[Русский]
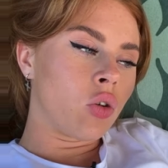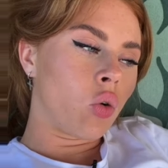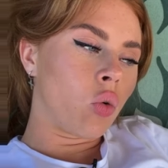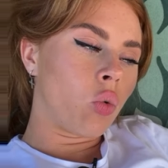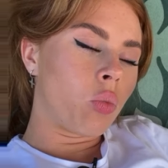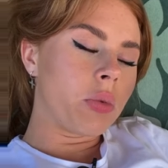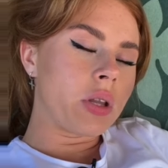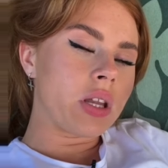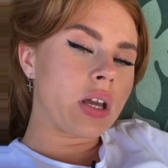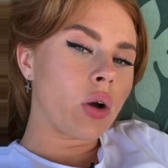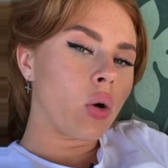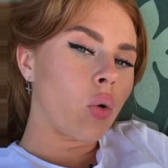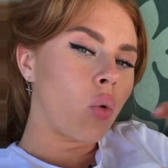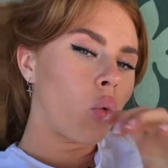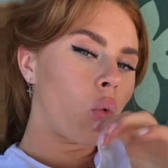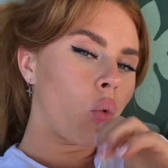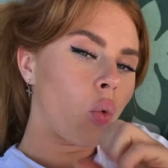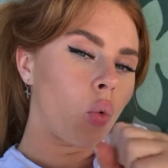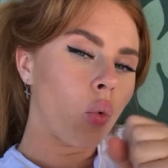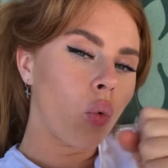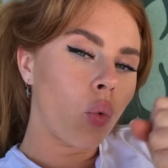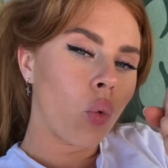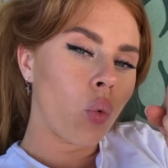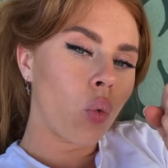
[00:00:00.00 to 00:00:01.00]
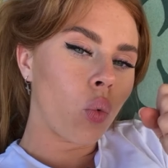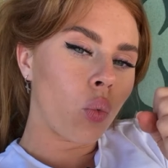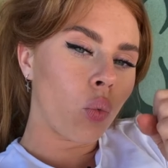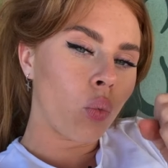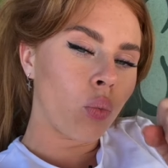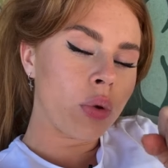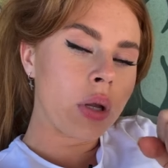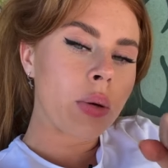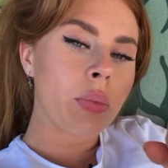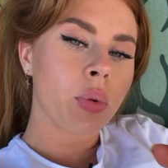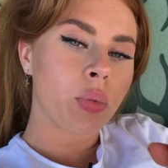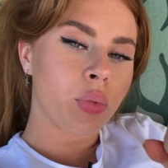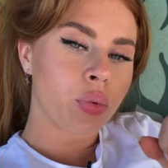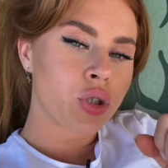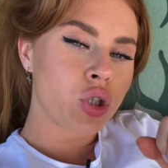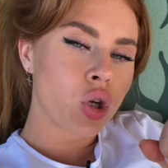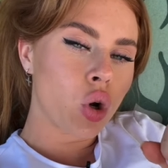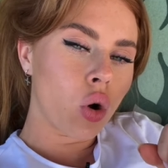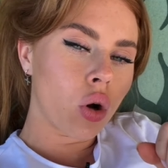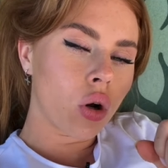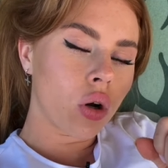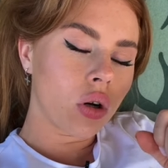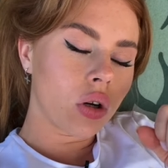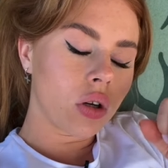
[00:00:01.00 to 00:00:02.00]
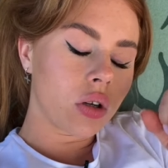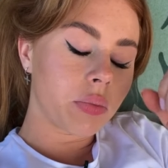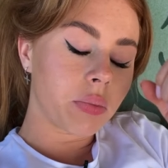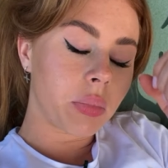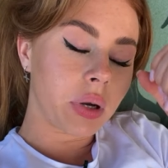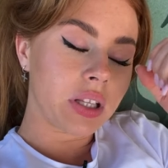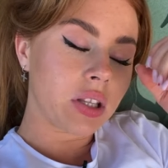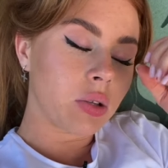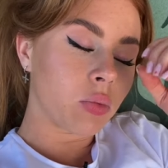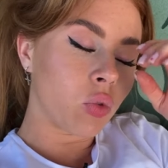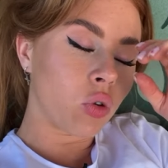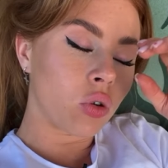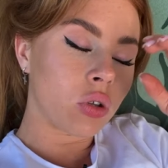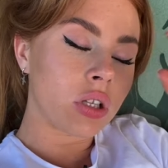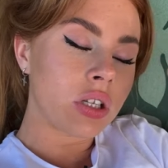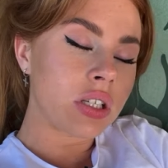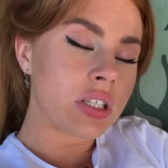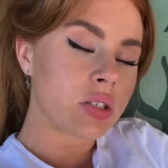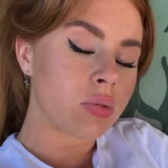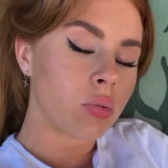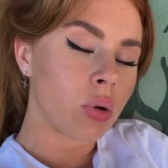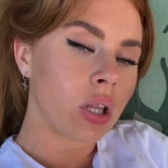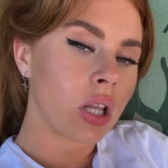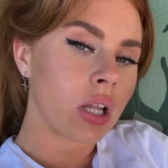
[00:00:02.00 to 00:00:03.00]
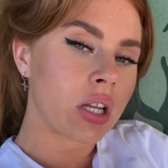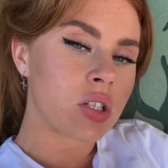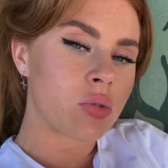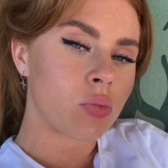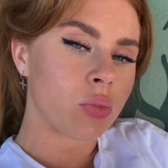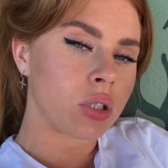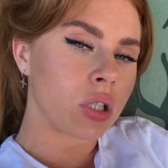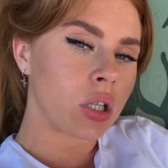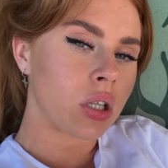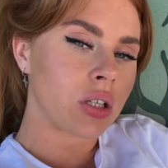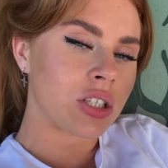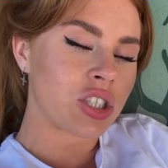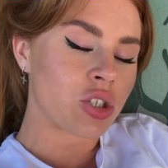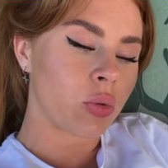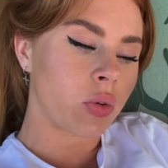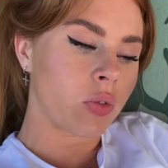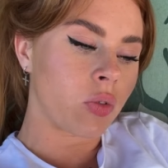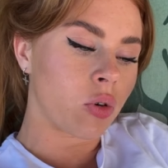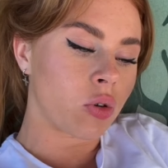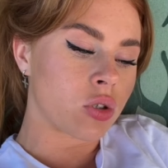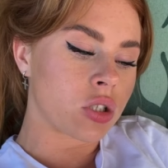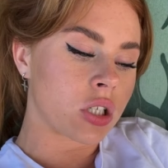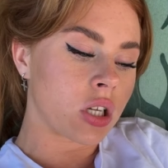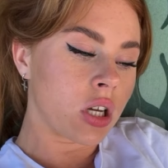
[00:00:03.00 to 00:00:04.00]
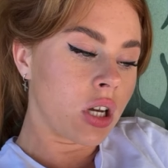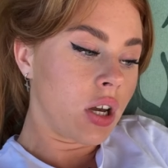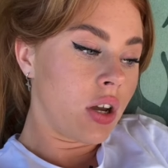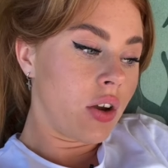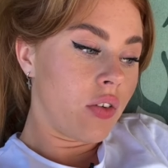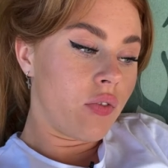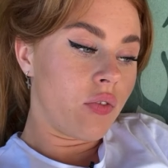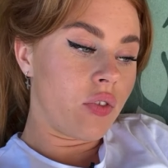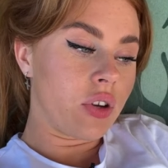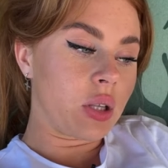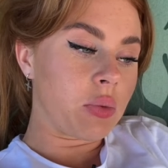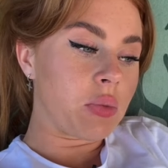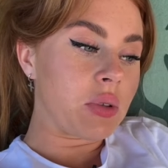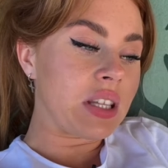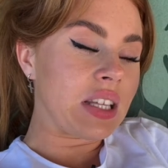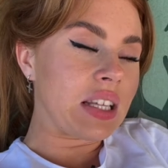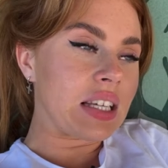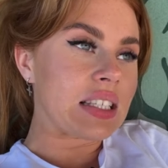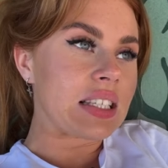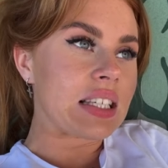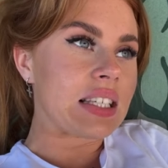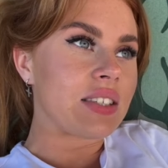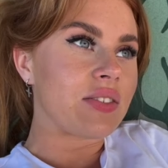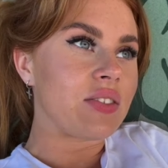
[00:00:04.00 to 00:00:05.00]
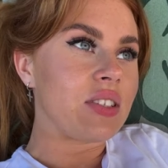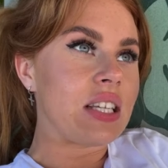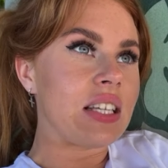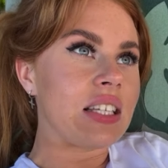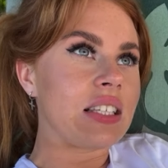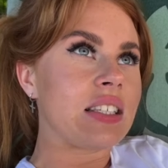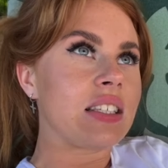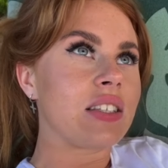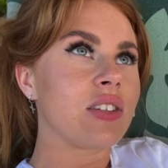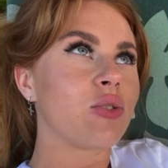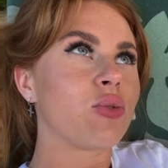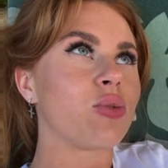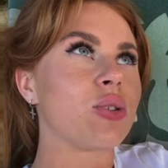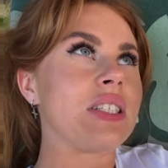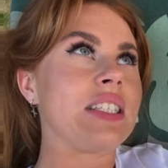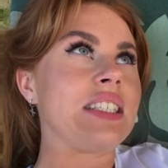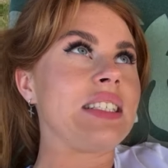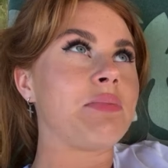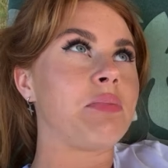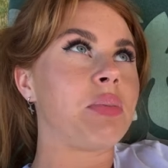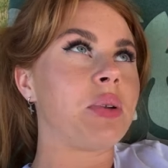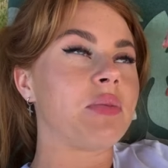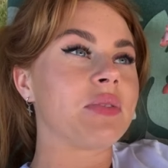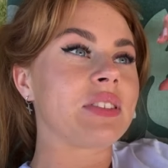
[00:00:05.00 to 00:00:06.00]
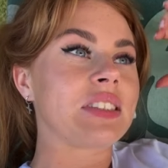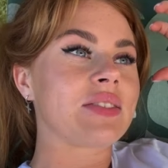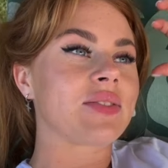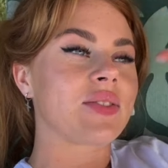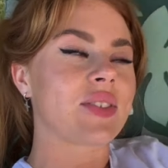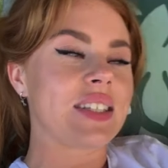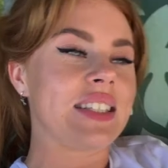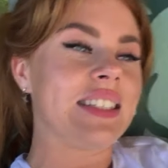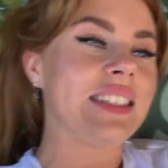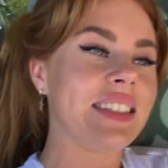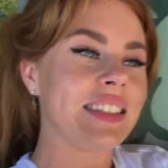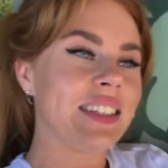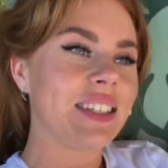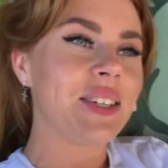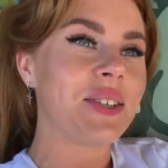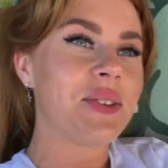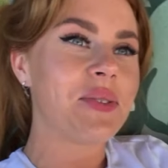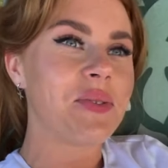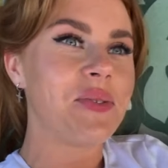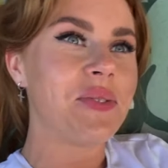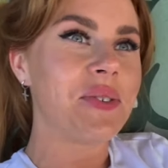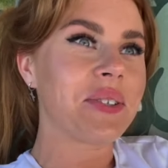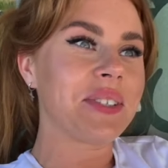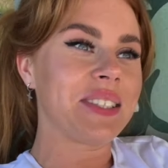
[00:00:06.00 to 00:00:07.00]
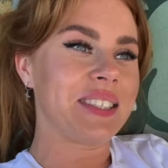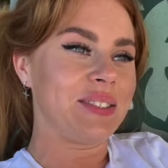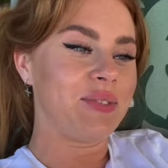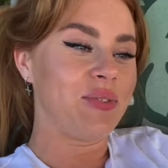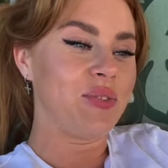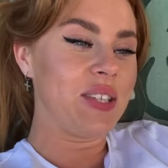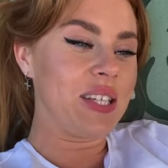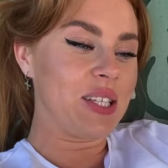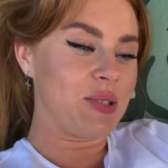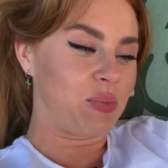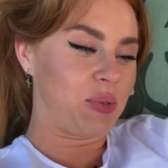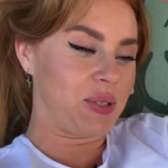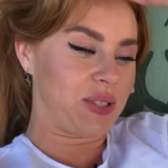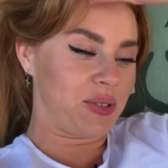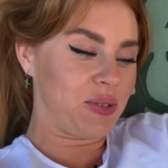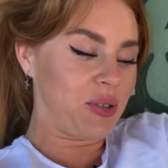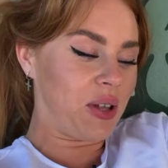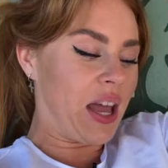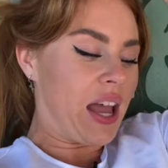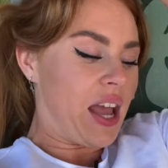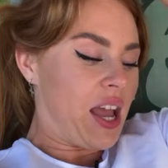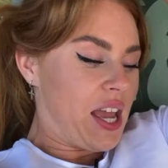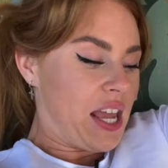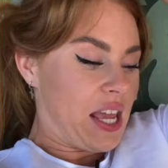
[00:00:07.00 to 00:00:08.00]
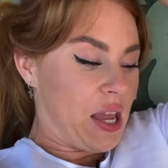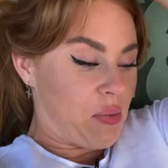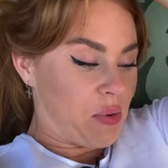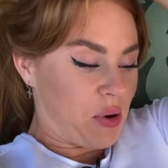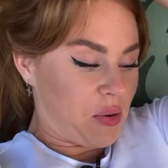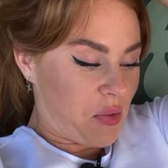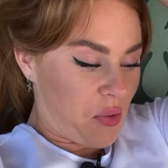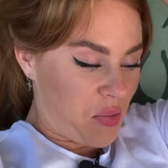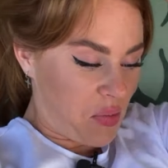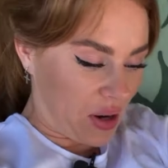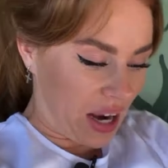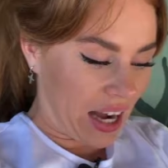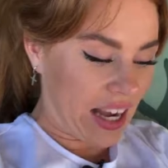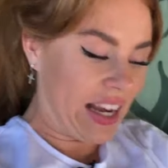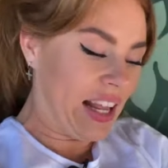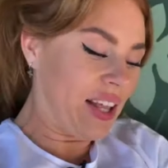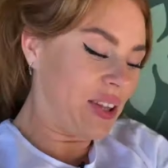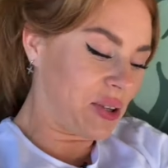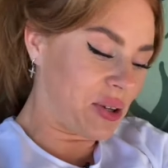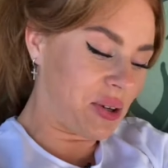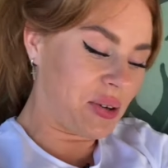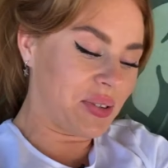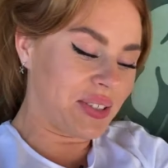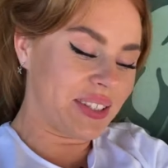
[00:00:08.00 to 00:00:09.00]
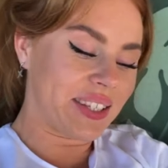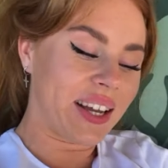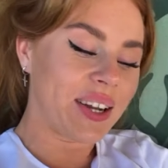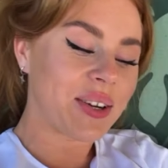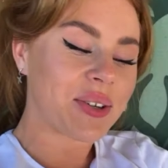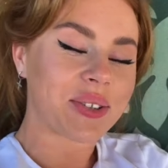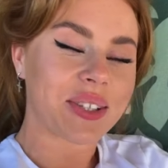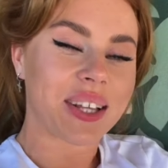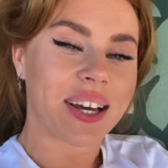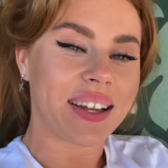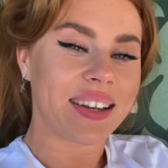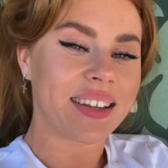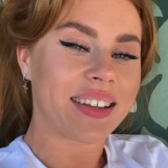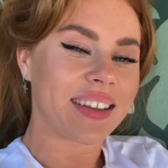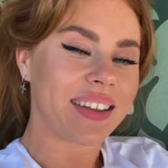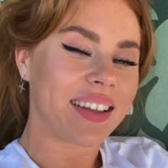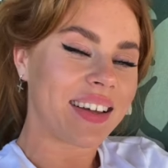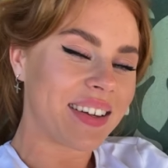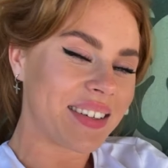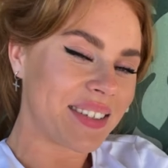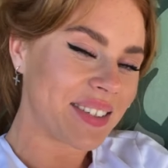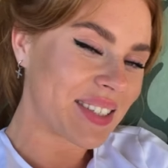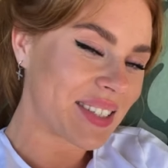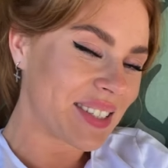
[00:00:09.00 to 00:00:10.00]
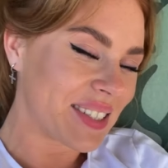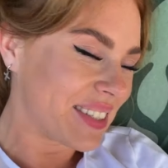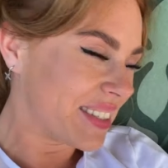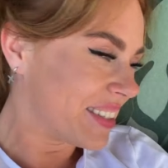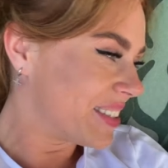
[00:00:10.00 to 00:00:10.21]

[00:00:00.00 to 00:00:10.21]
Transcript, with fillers: Но у меня, у, у меня был пучок, поэтому она не смогла размотать даже мои волосы. В этот момент я со всей злости прям схватила ее волосы вниз, потянула. Я прям в коленку вот так ударила.